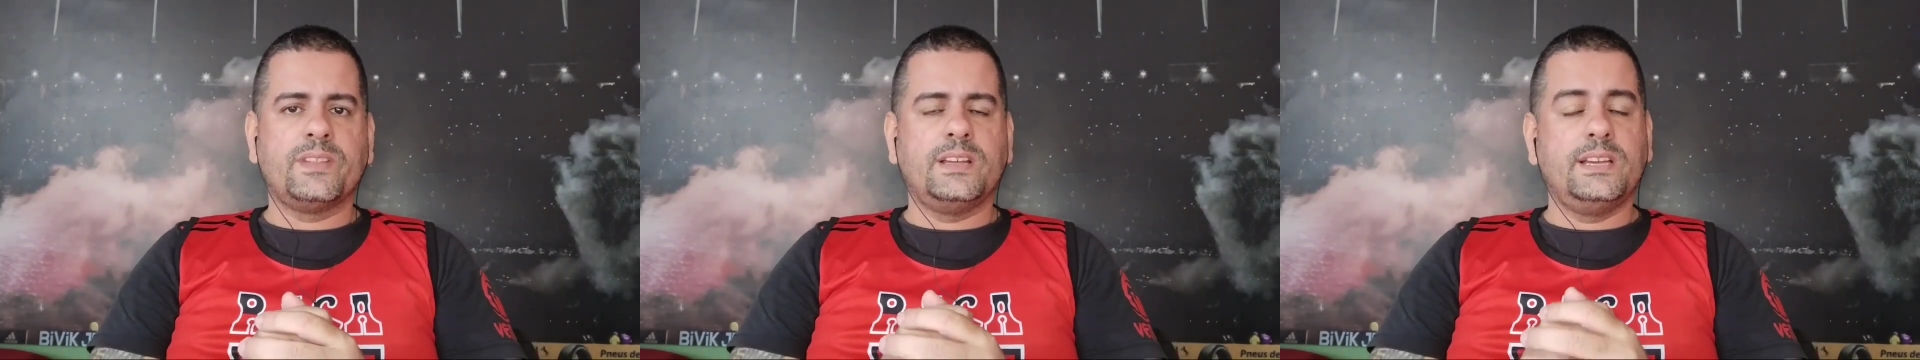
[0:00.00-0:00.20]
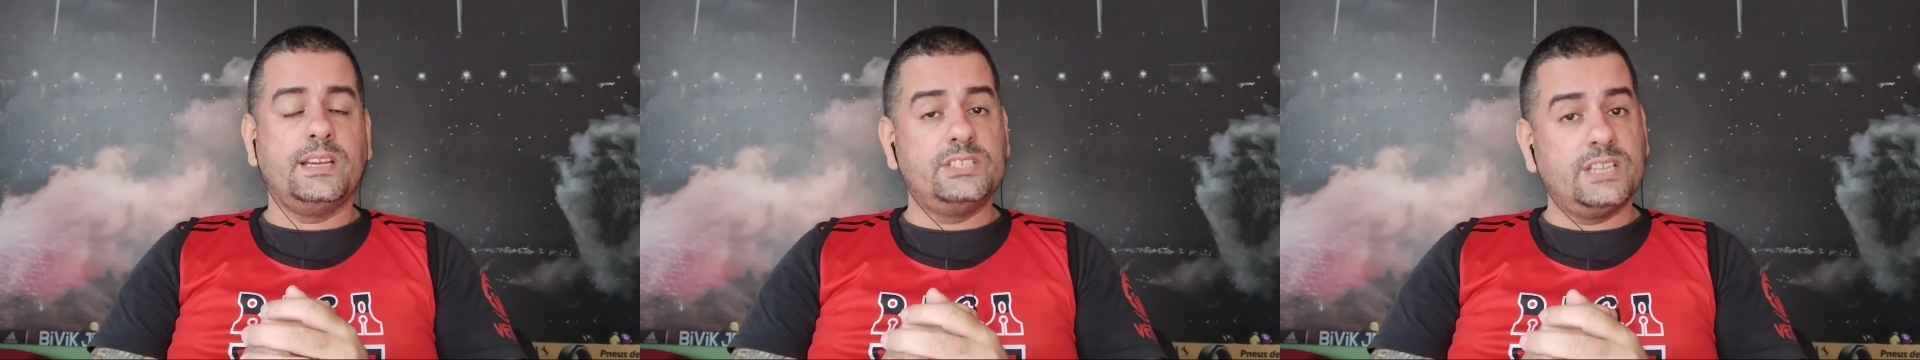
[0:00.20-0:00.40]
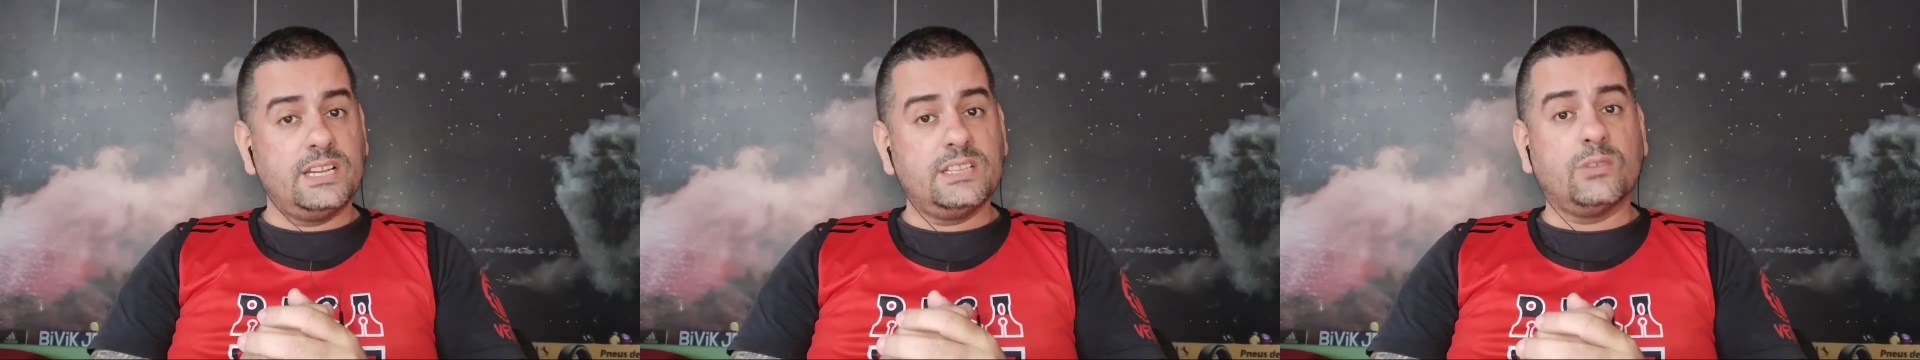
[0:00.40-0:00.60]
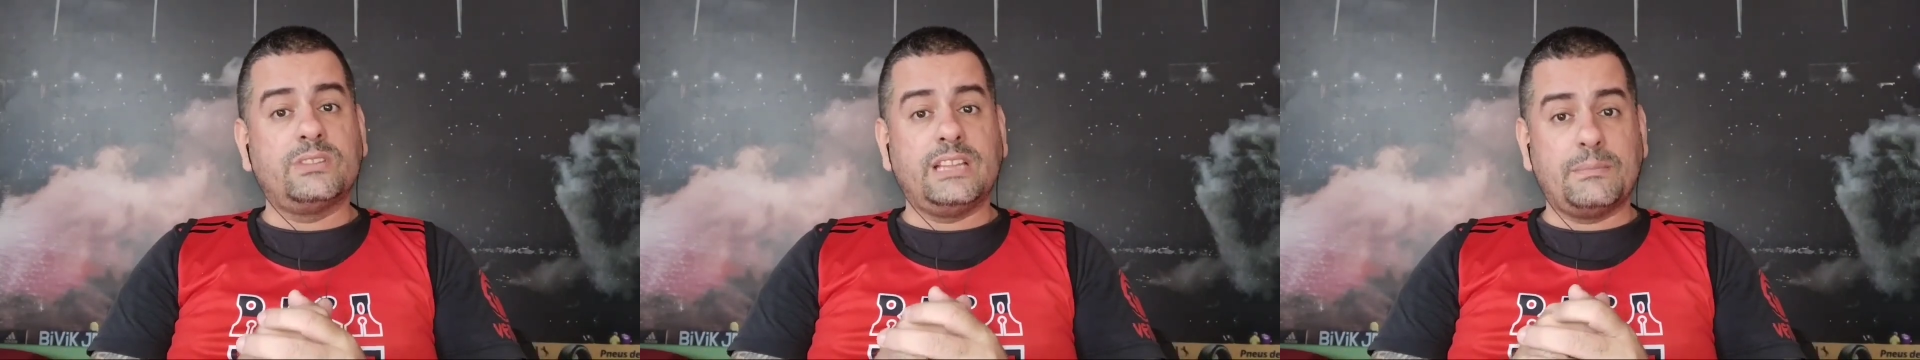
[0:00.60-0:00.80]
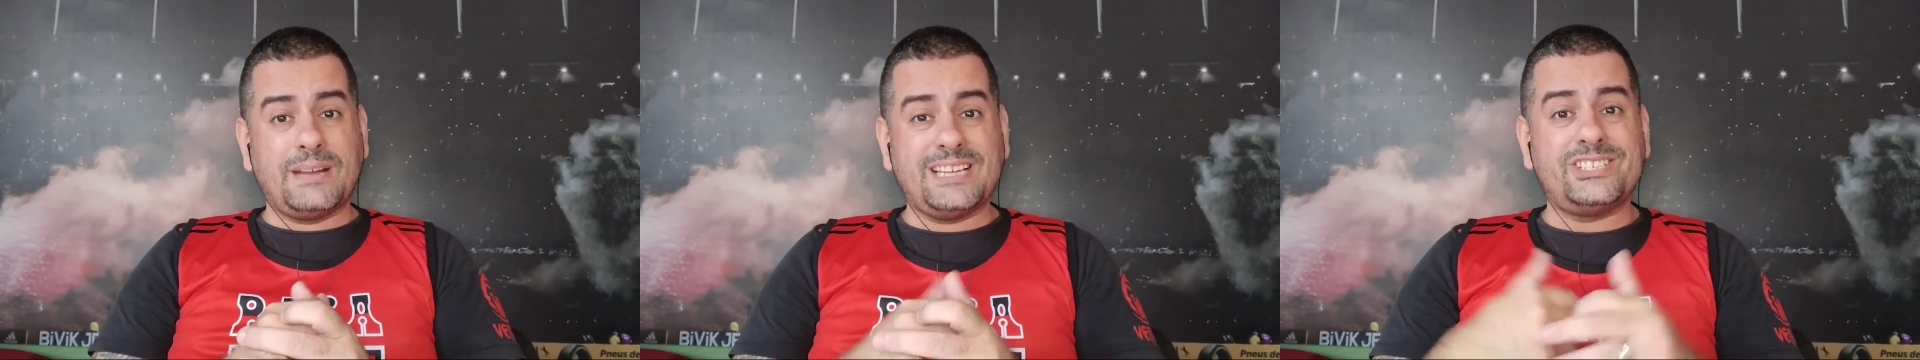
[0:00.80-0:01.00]
e de ele não
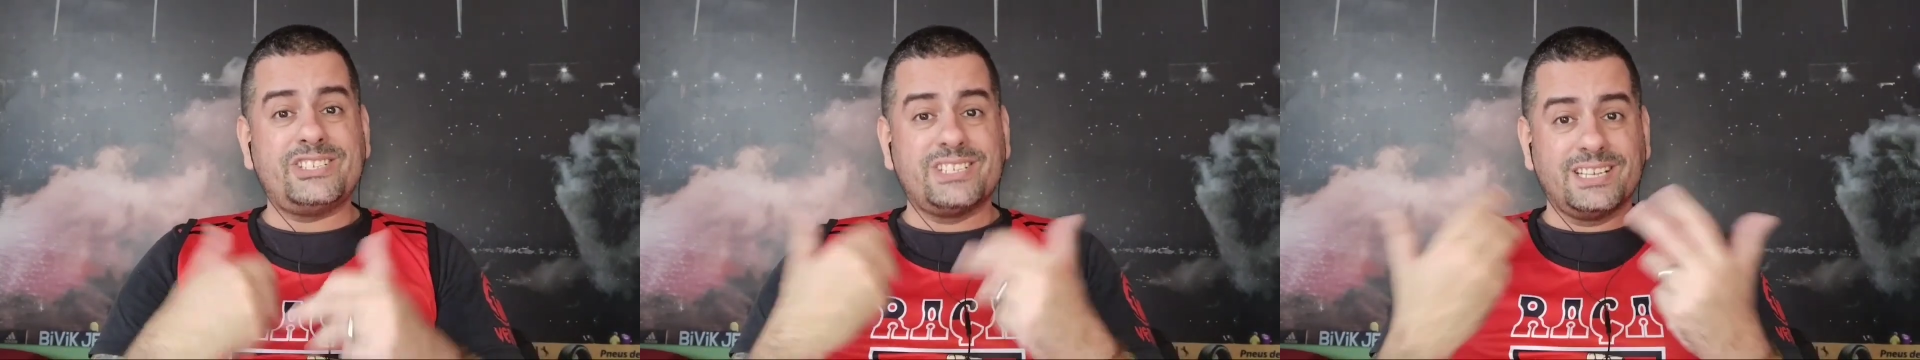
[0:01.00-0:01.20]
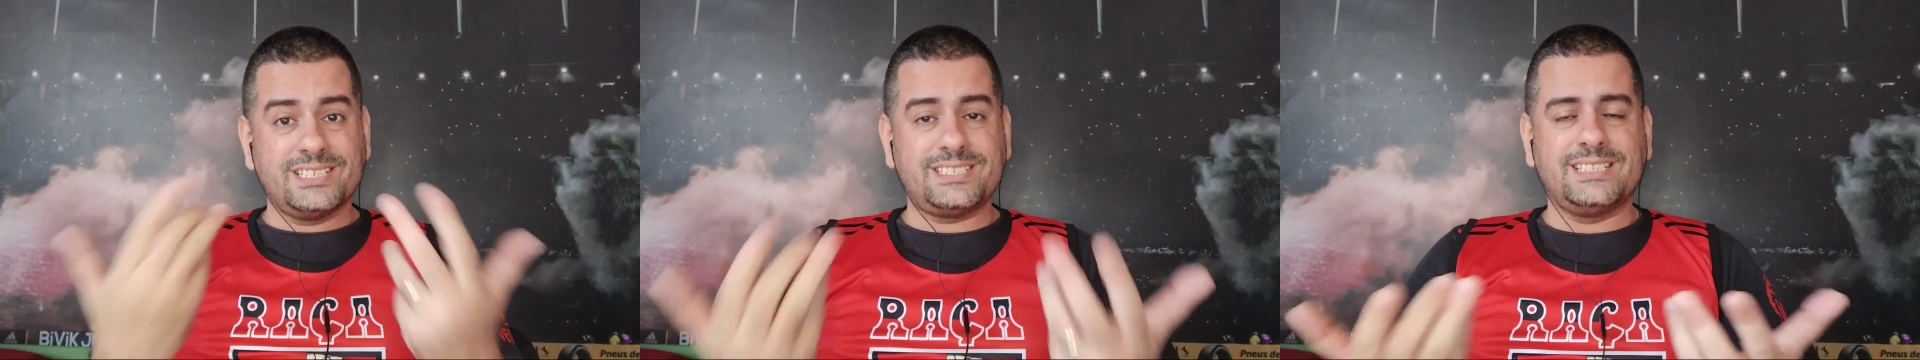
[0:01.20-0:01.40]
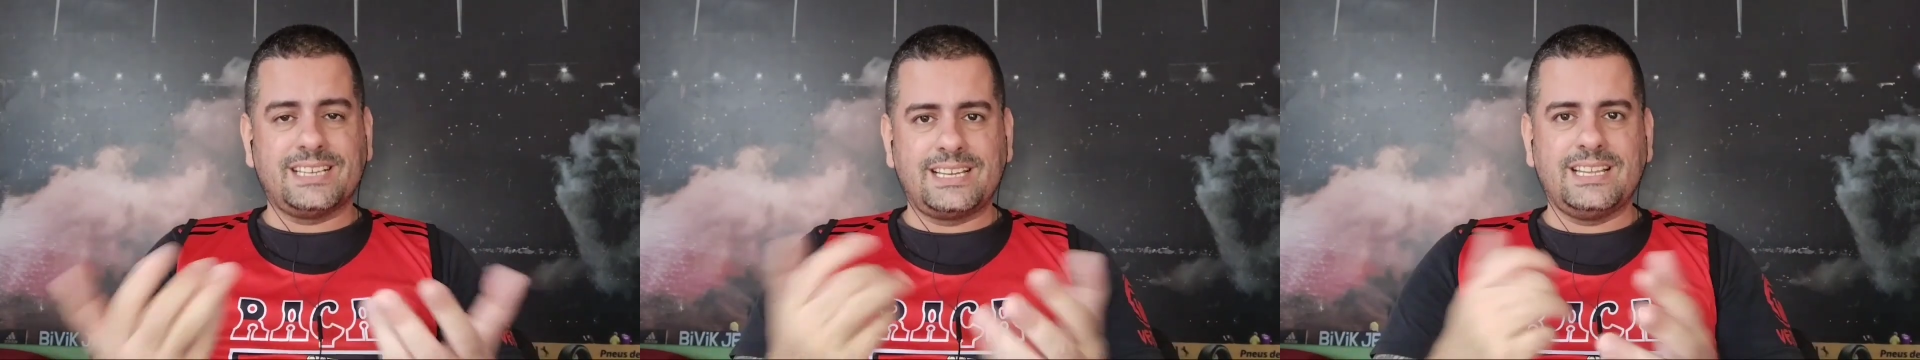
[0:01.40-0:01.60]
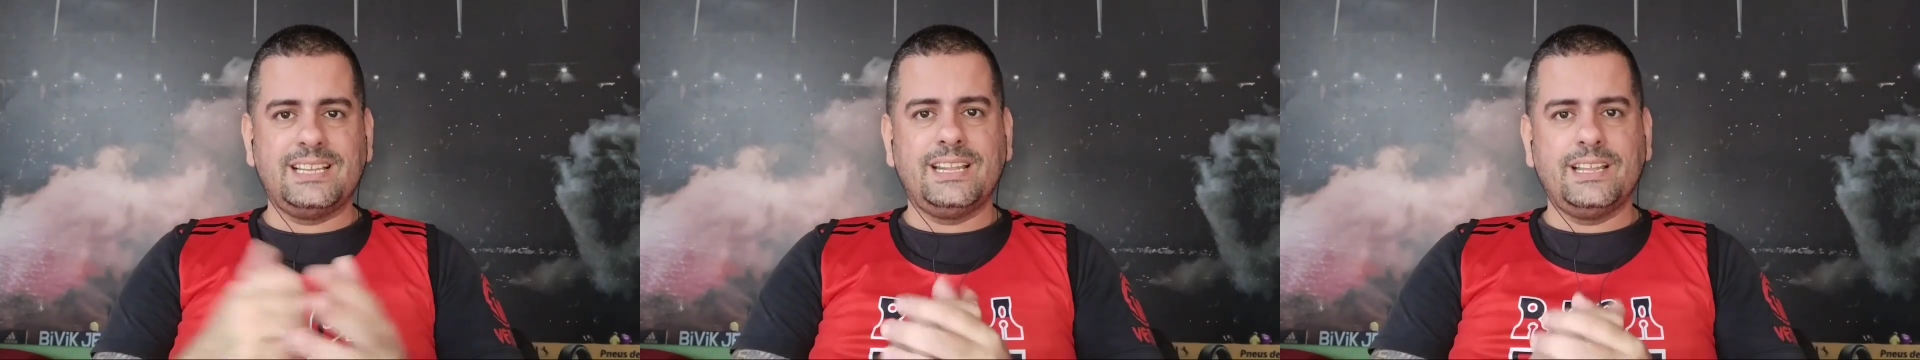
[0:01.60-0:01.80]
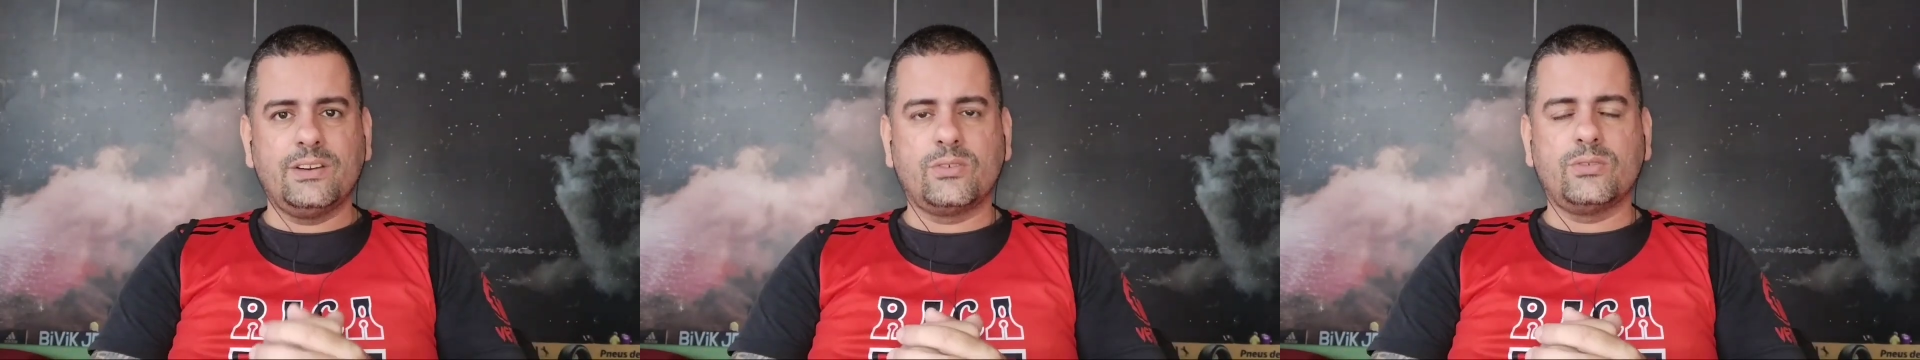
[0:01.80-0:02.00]
ter mais chance naquele
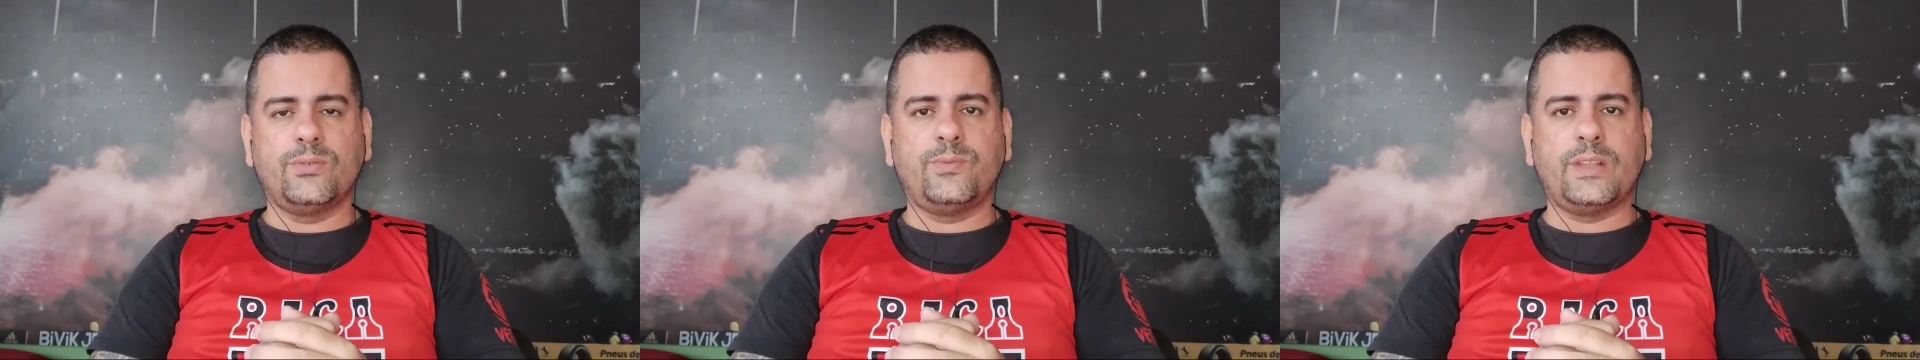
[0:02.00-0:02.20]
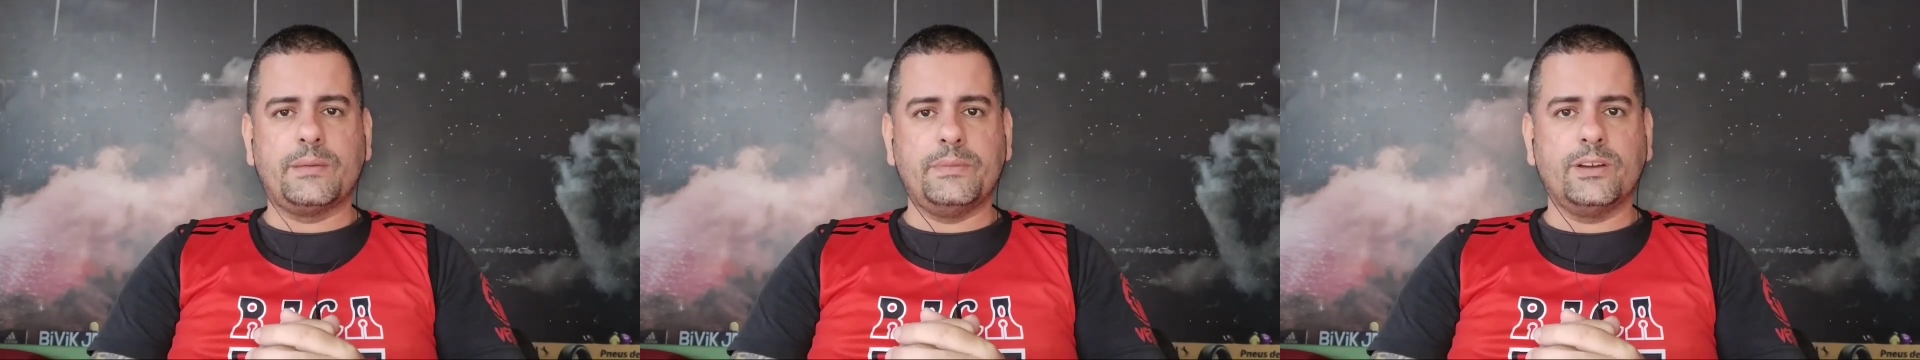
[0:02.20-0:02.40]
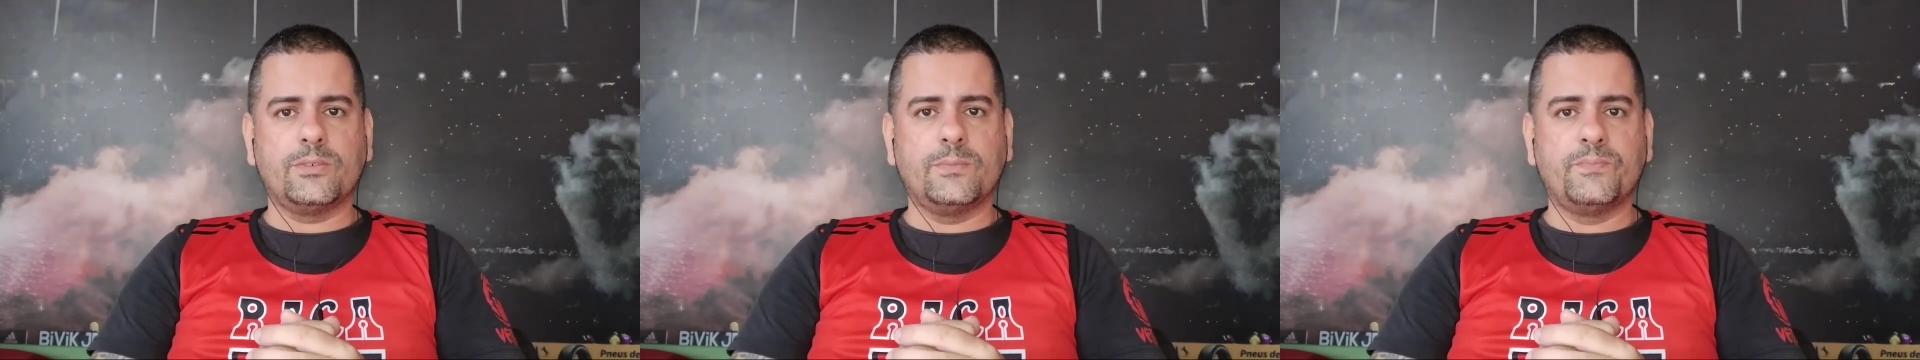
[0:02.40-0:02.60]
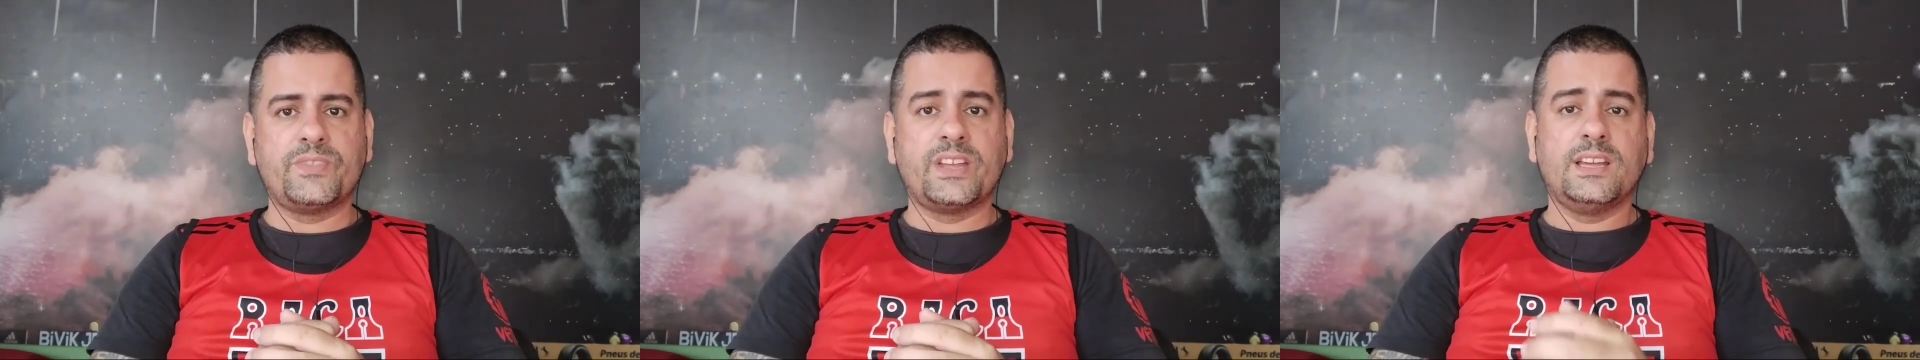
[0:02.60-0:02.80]
elenco do Flamengo.